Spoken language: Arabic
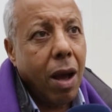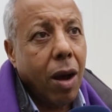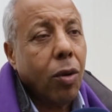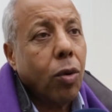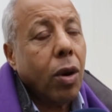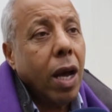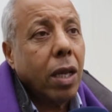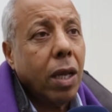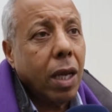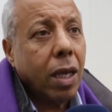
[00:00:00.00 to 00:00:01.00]
الو
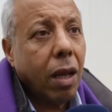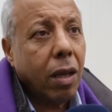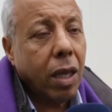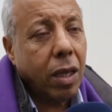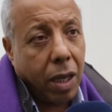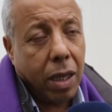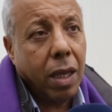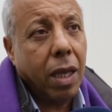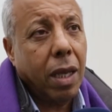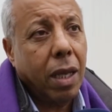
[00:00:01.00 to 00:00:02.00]
هاد هاد هاد
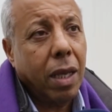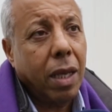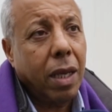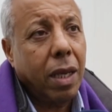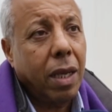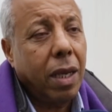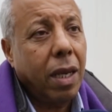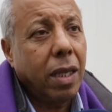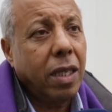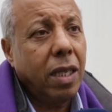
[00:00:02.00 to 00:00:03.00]

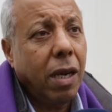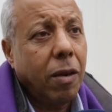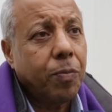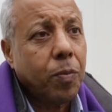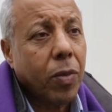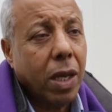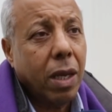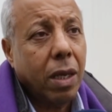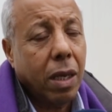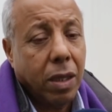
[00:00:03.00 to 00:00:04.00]
الانديه
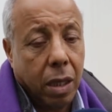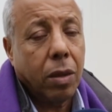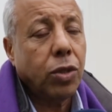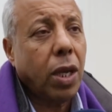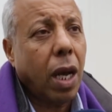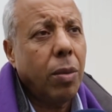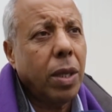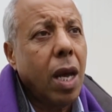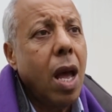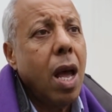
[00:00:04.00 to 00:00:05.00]
هاد
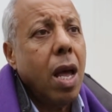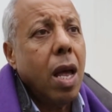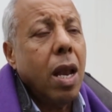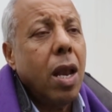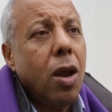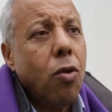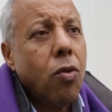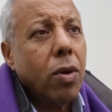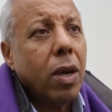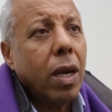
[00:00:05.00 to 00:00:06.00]
المنتخبات لو